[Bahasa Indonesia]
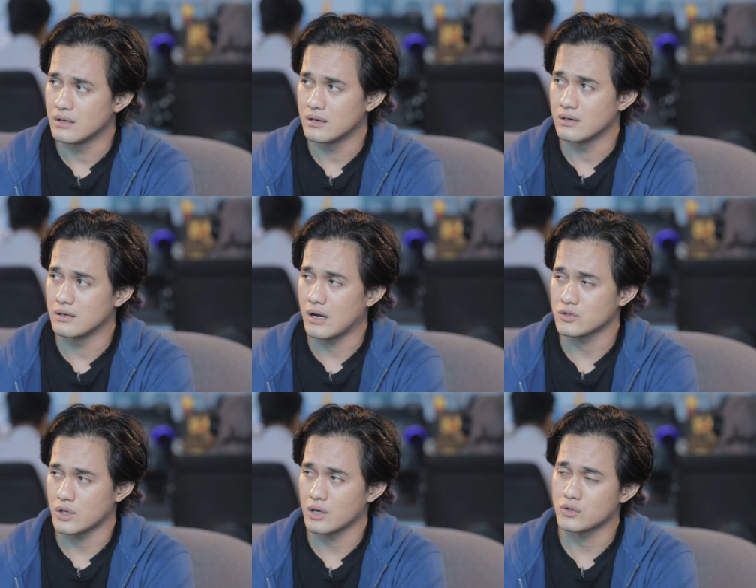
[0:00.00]
uh,
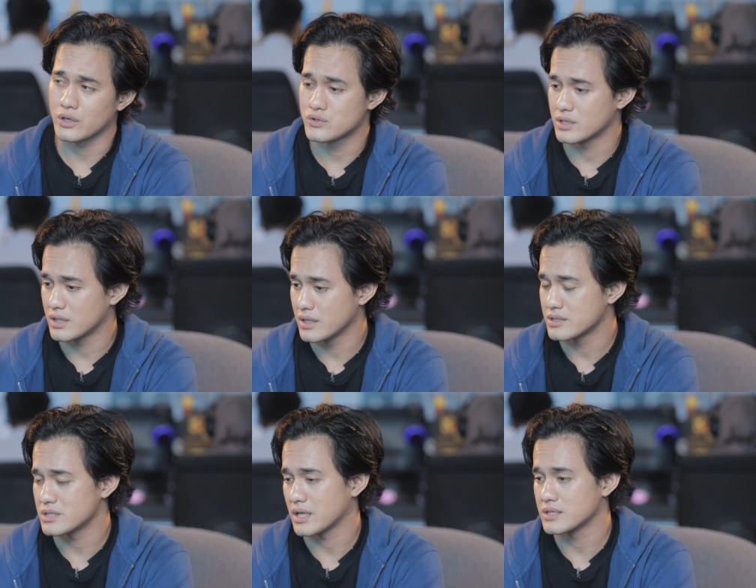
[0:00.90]
aktor-aktornya juga tadi
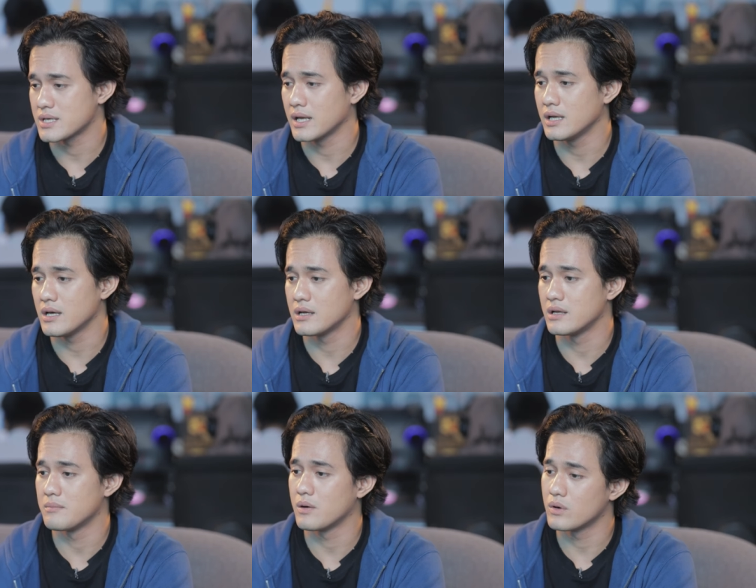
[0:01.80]
yang ceritain Sahila,
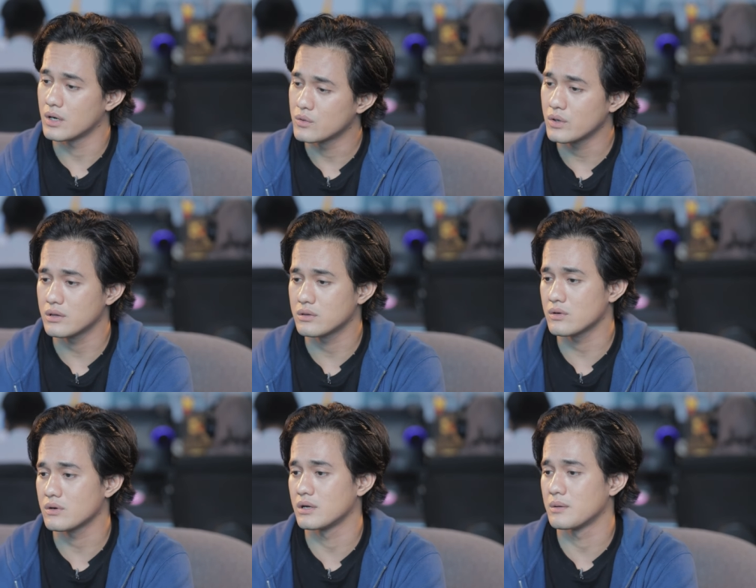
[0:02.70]
ada Mbak Wulan
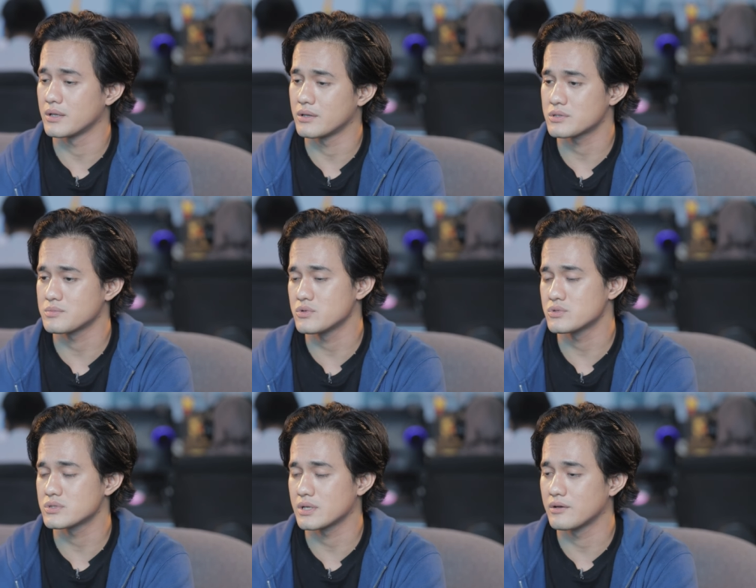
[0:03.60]
Guritno, ada Matias
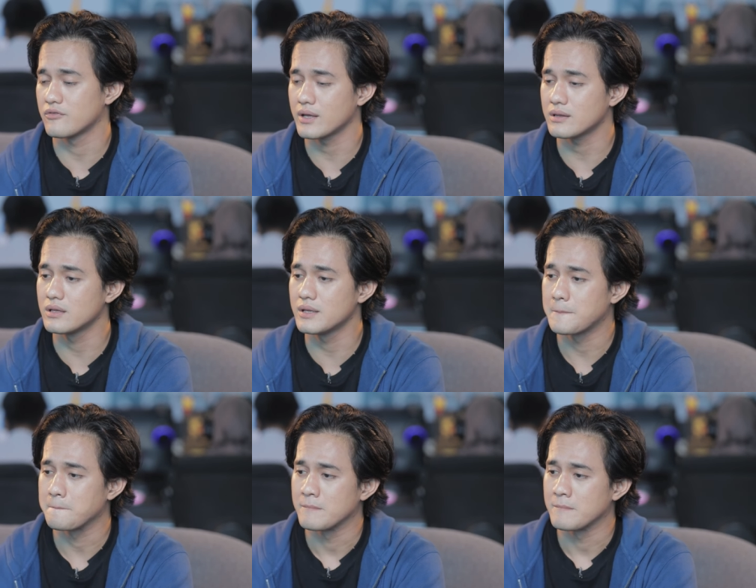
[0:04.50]
Mucus, Egi Fetli.